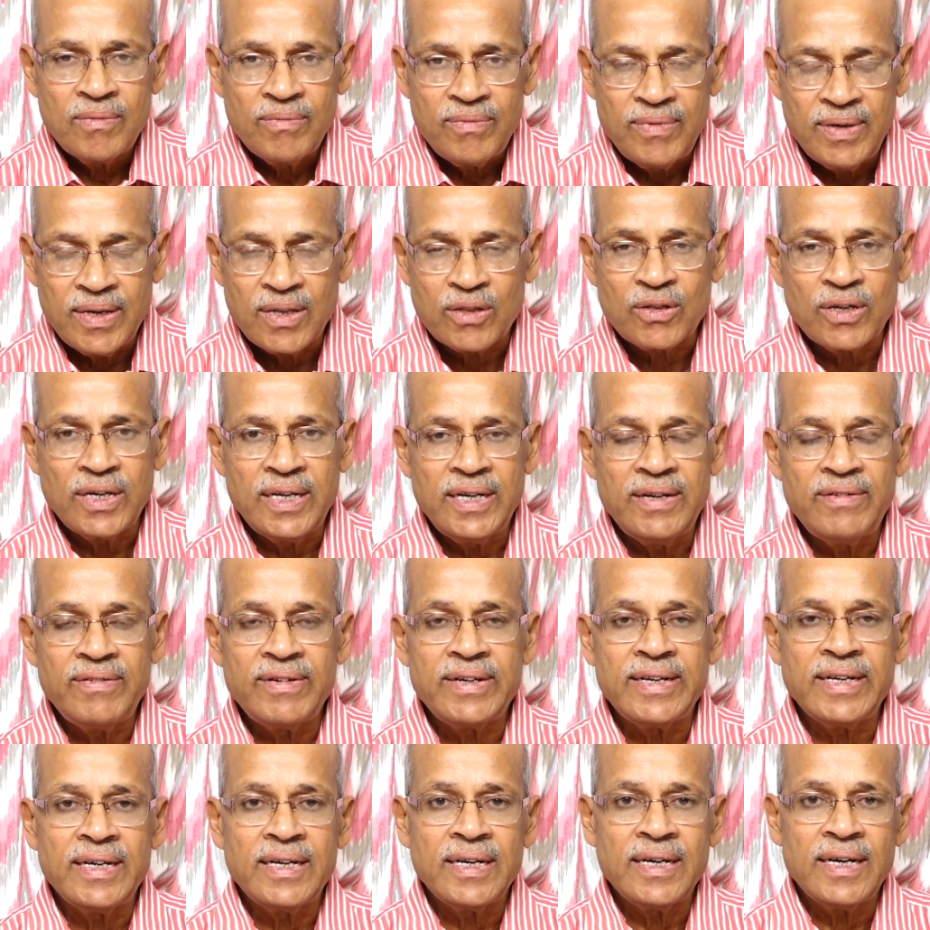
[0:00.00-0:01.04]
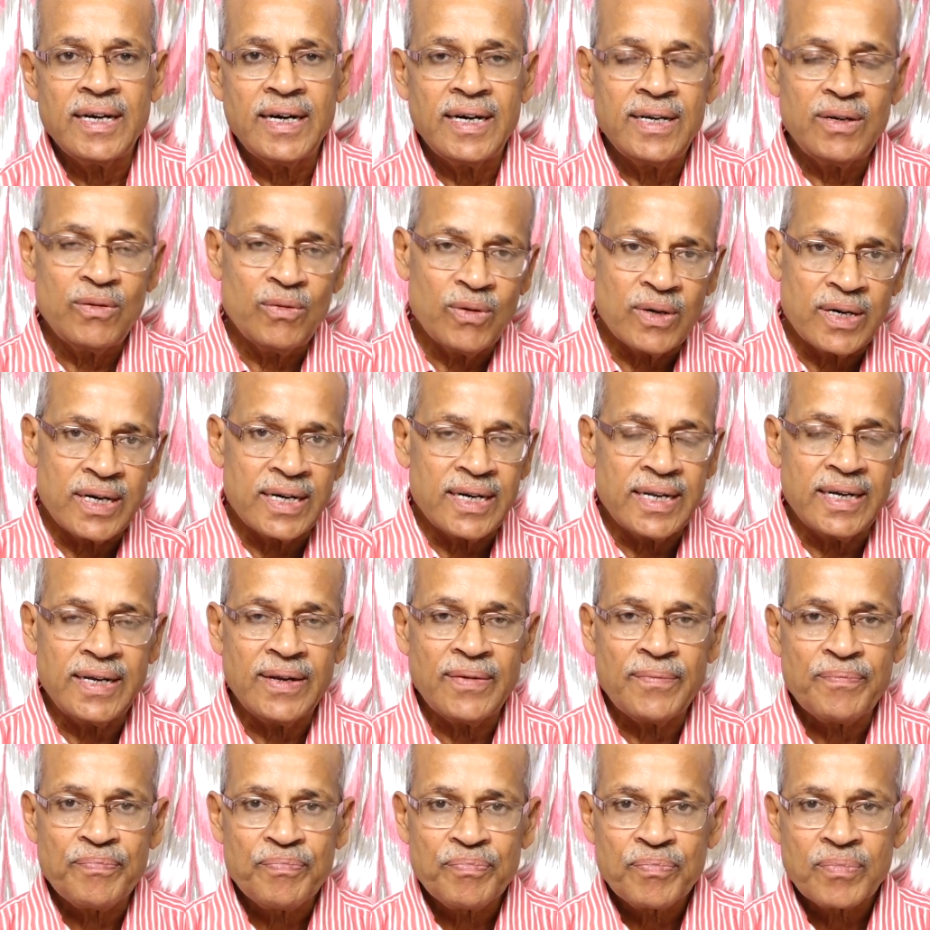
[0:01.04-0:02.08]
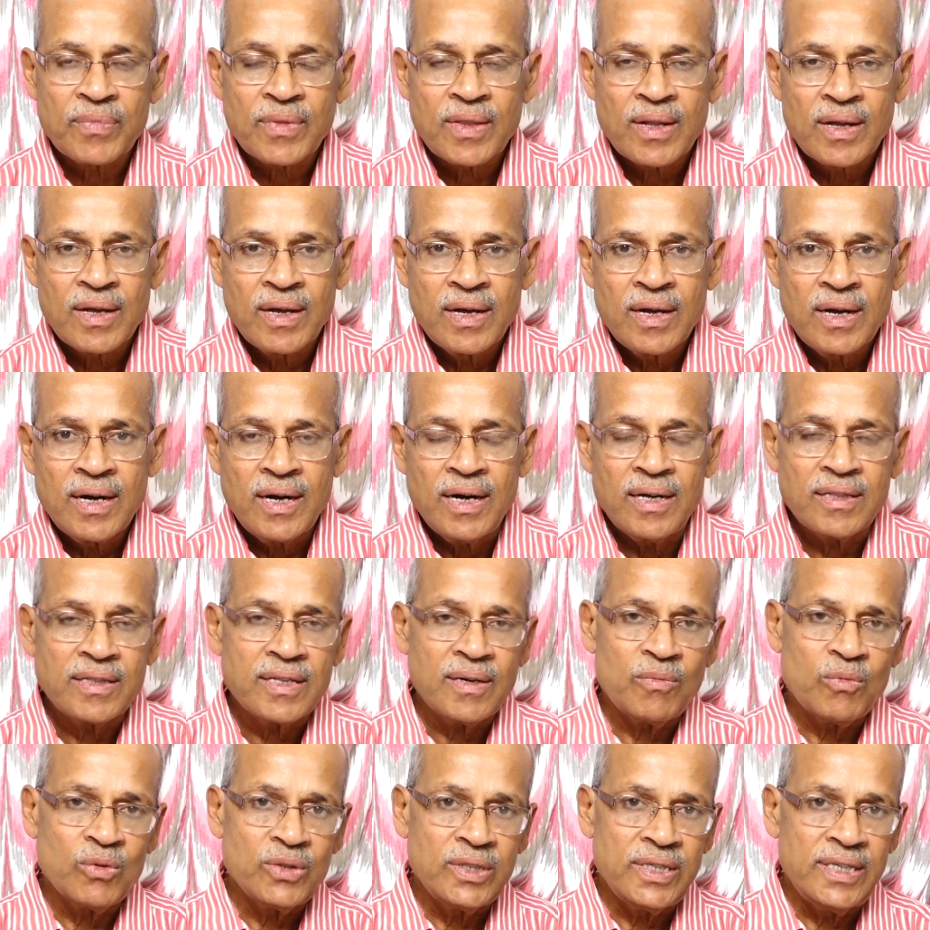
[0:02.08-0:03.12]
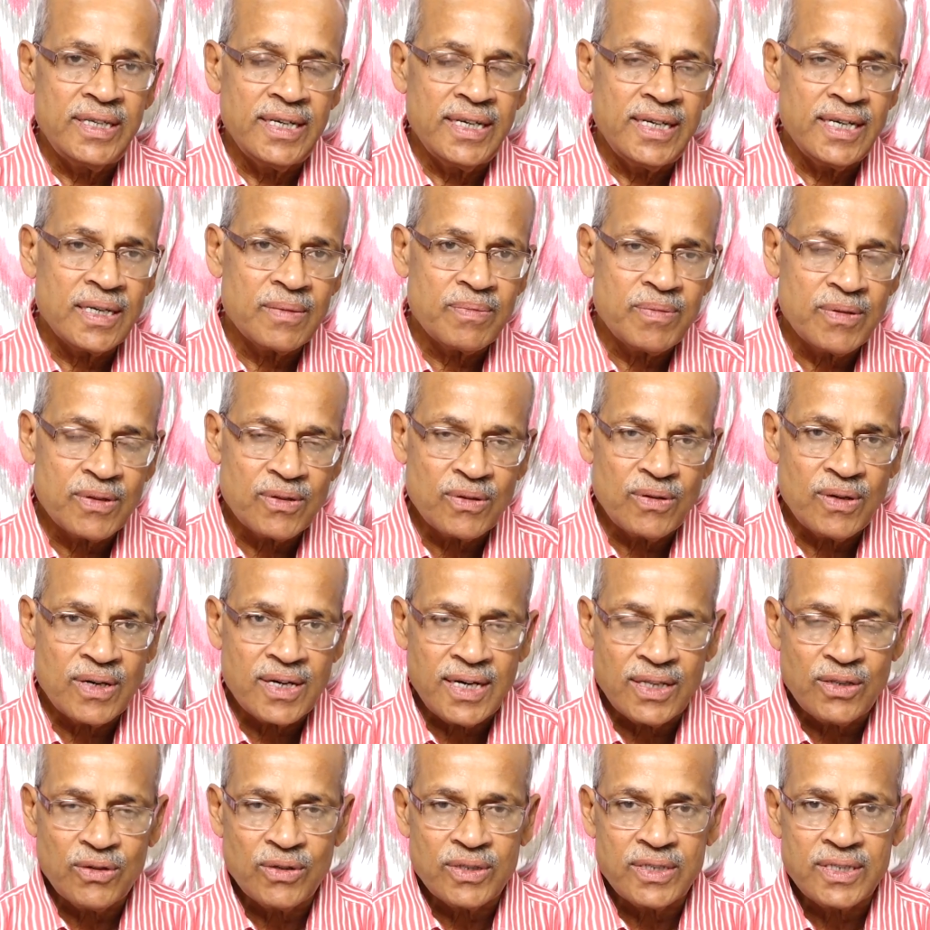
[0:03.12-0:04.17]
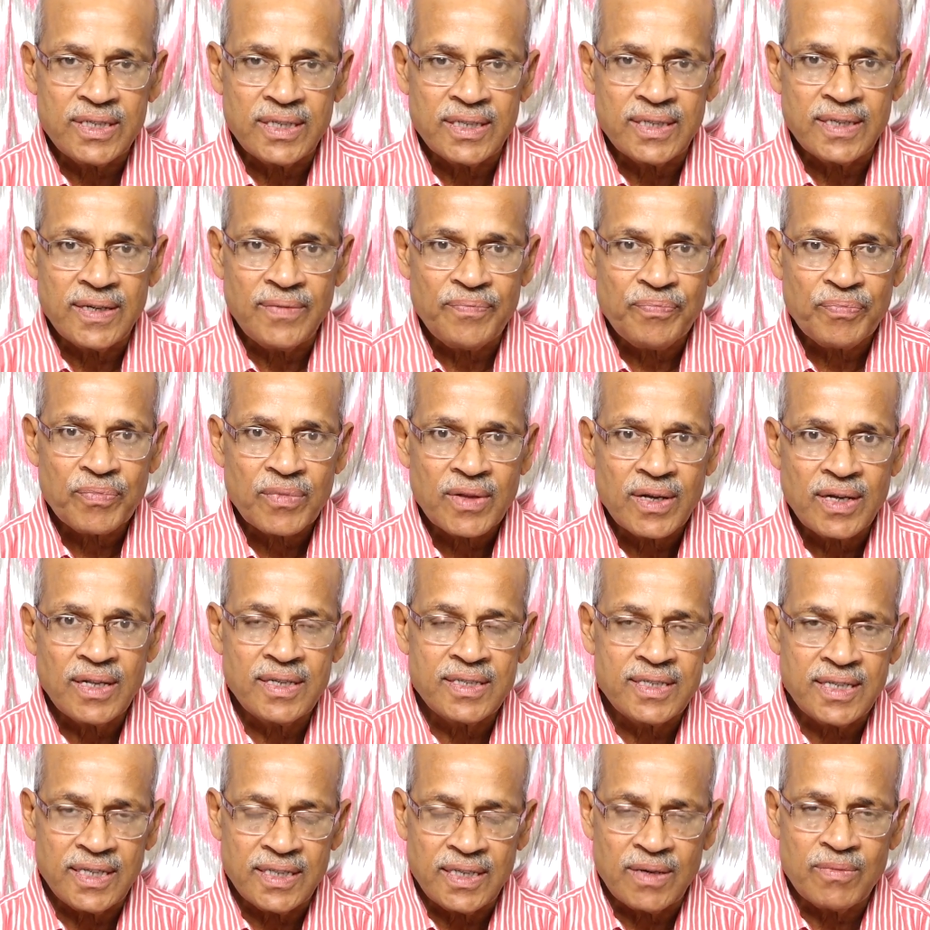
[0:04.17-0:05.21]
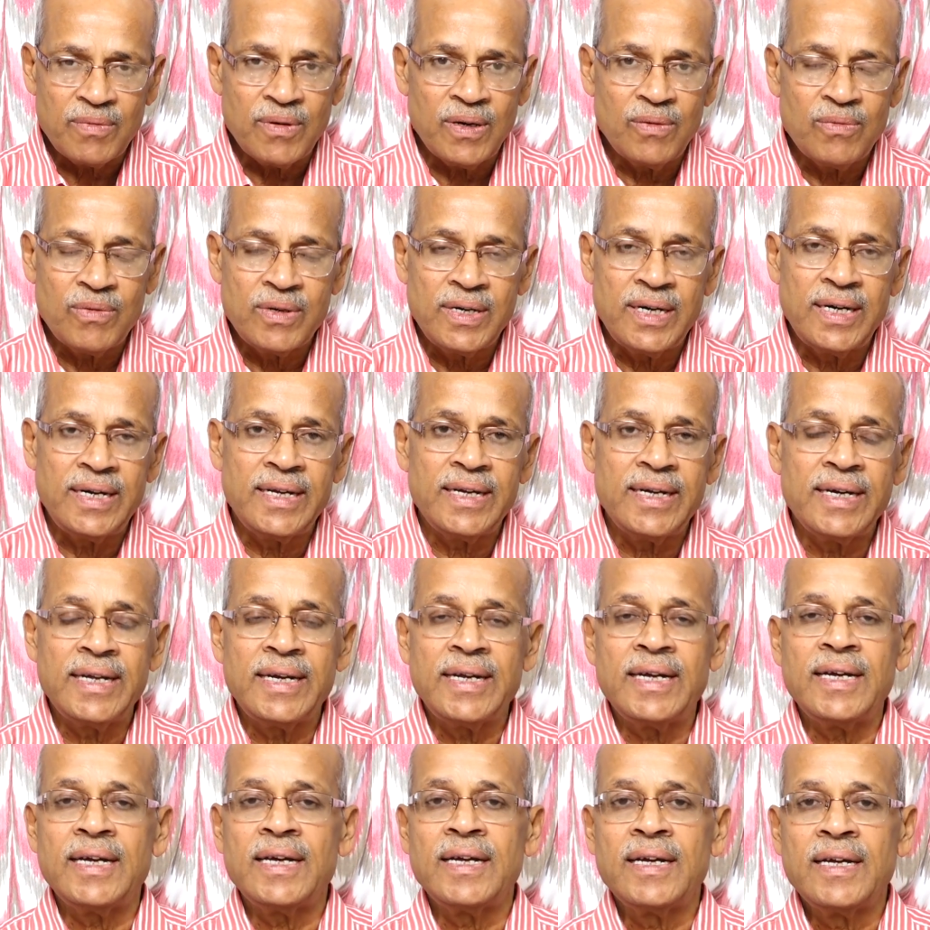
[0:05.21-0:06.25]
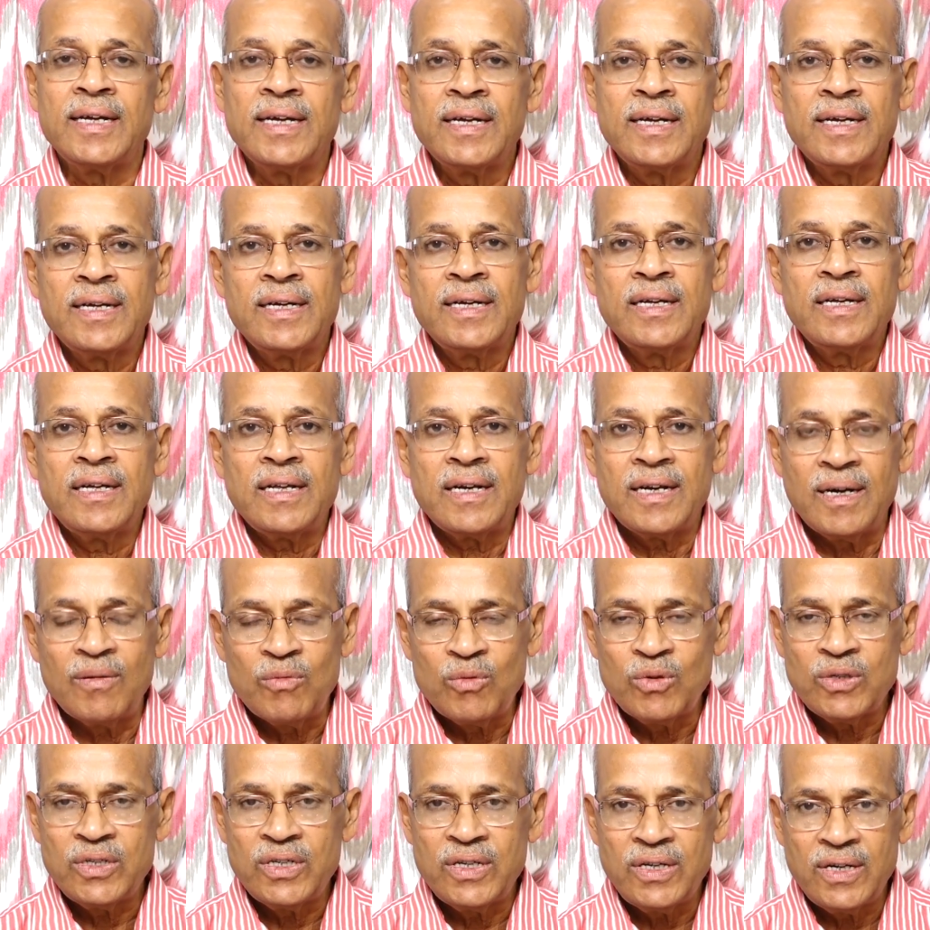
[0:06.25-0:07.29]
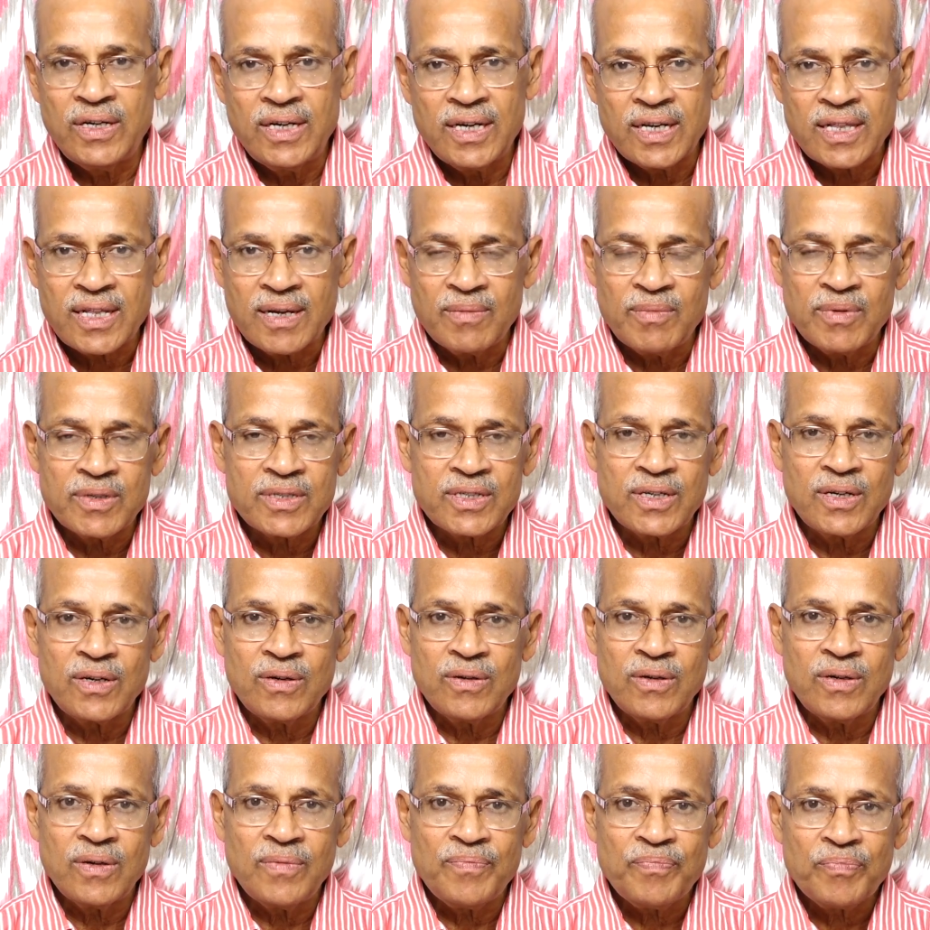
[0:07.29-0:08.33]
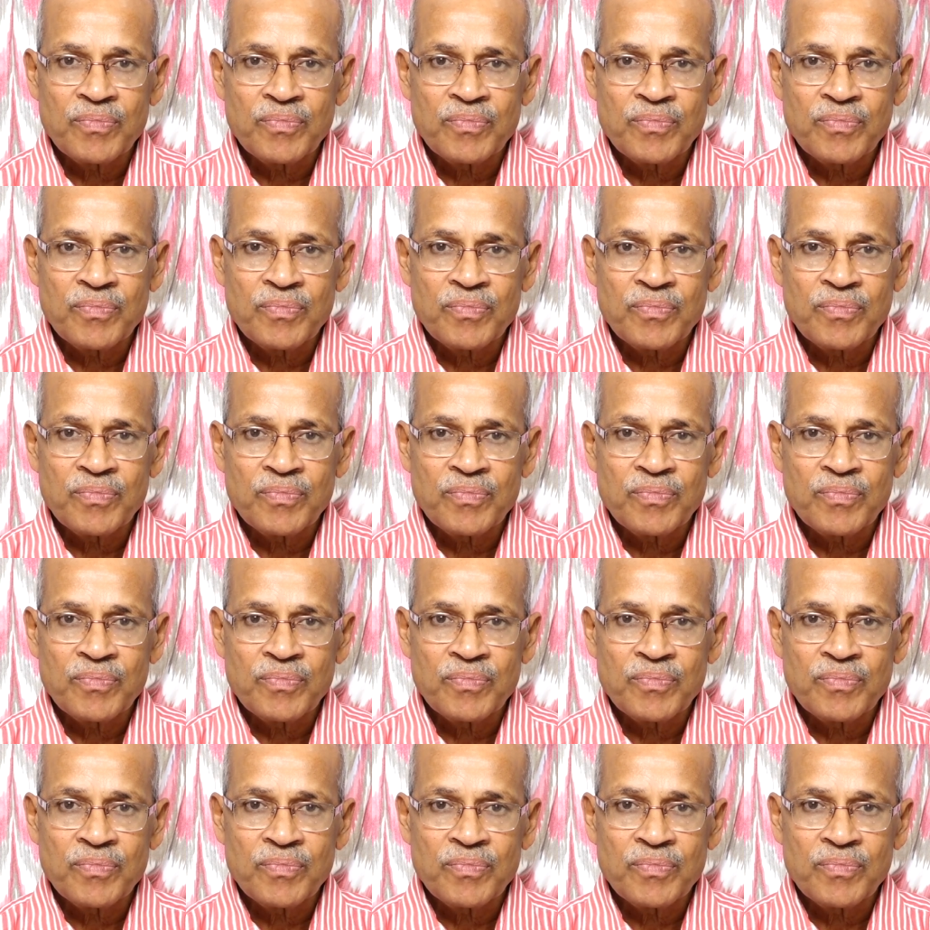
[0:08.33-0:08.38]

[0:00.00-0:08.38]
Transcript: వీళ్ళతో ఏమిటి అని ఒకటి అంతకుముందు ఇండియన్ ఎక్స్ప్రెస్లో కథ వచ్చింది అది చంద్రబాబు నాయుడు గారే రామోజీరావు గారి సమక్షంలో